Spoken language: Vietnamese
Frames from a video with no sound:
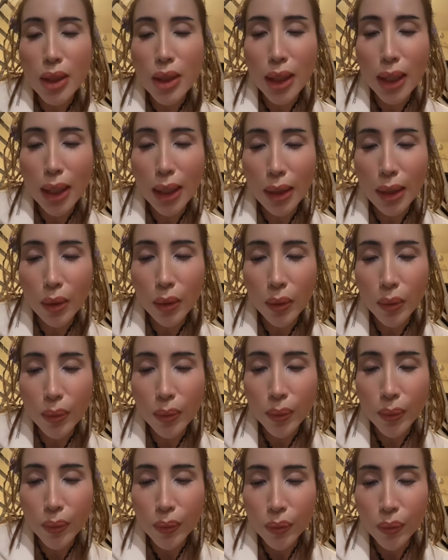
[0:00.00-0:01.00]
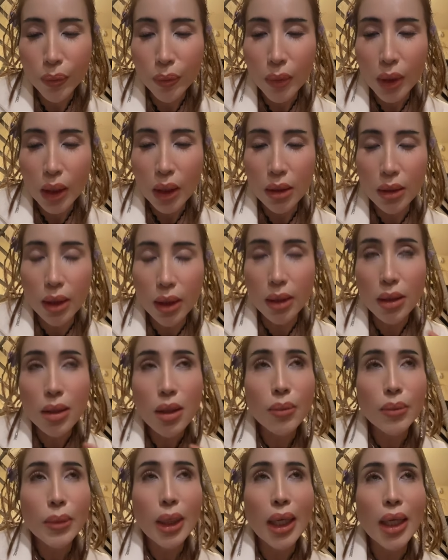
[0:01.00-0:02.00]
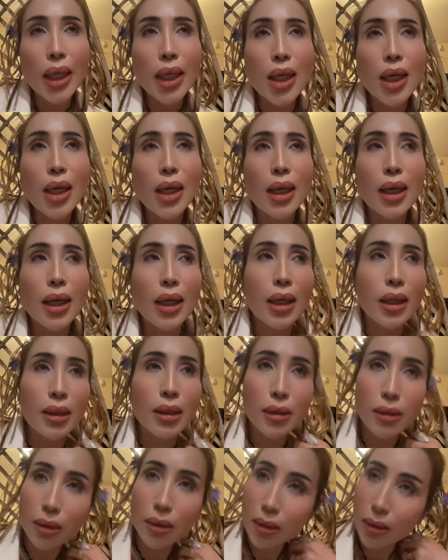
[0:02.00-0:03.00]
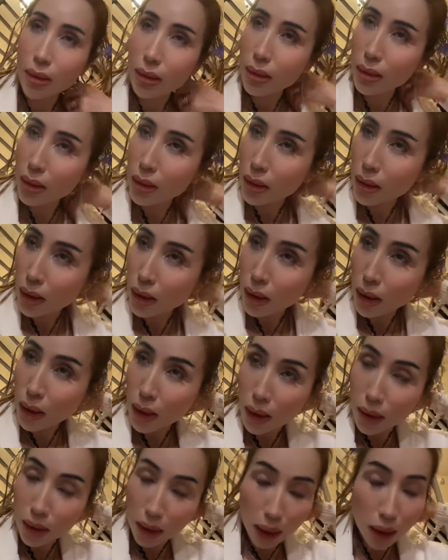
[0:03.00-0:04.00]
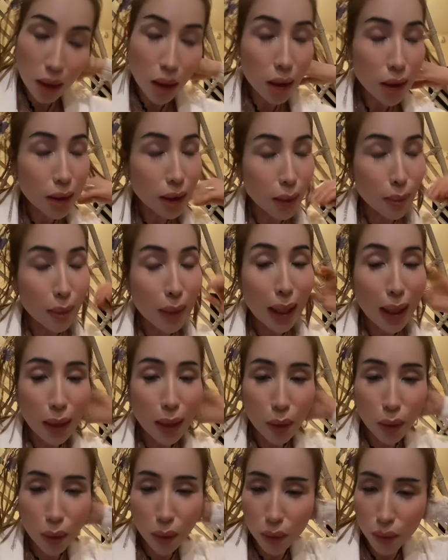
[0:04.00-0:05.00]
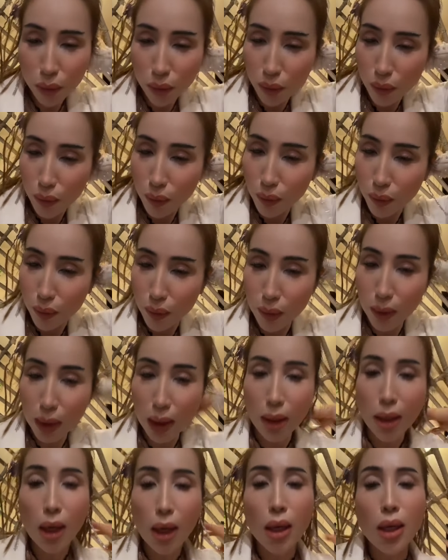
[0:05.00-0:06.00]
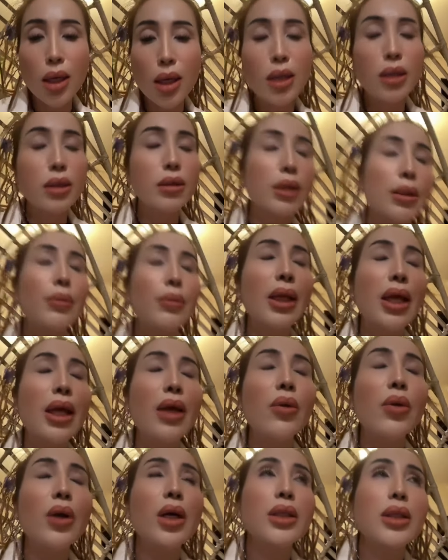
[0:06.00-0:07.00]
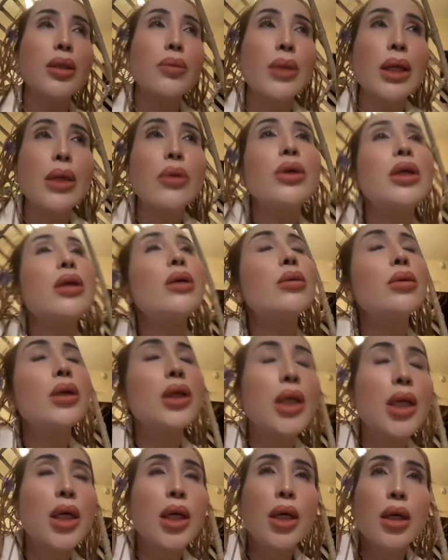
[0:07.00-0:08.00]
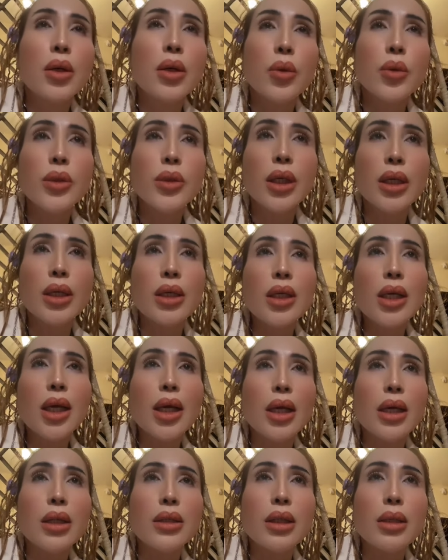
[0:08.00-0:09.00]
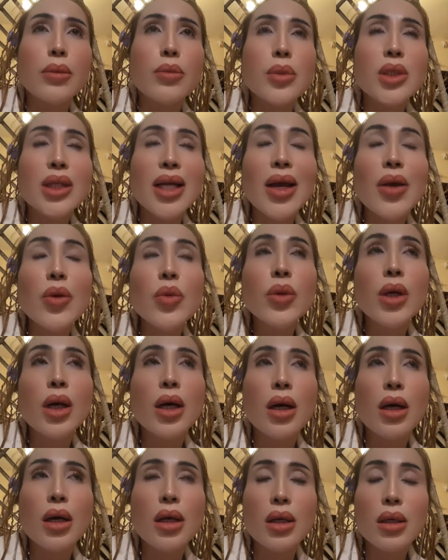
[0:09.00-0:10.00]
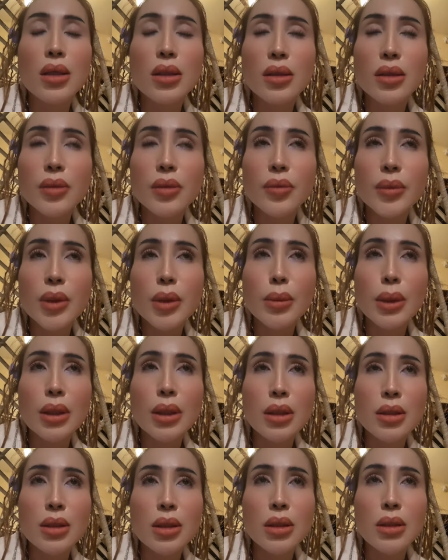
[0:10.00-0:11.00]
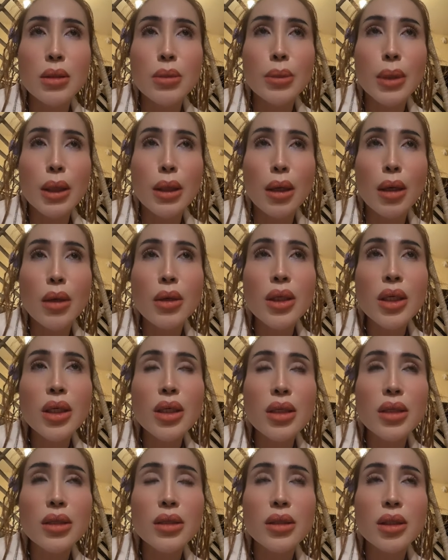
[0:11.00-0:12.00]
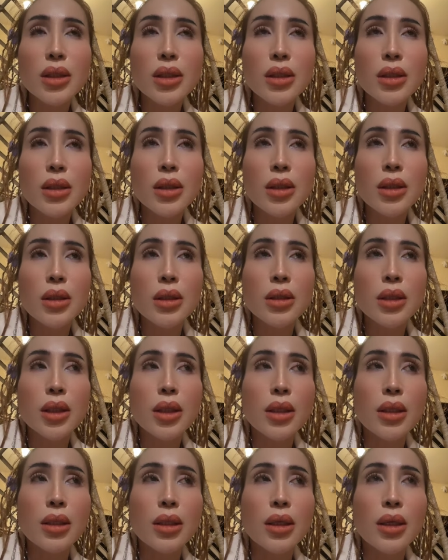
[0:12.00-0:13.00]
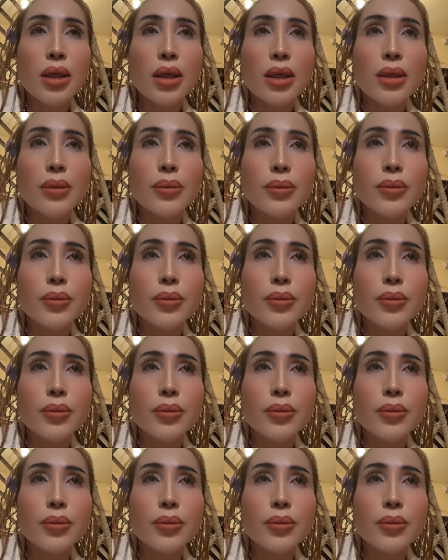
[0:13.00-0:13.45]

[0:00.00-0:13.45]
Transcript: với nhau chị hôm nay á, là chị có cái tiệm neo chị đó tiệm neo á tiệm neo riêng của chị là tiệm sáo thợ nhưng mà thật sự mà nói á thì ờ,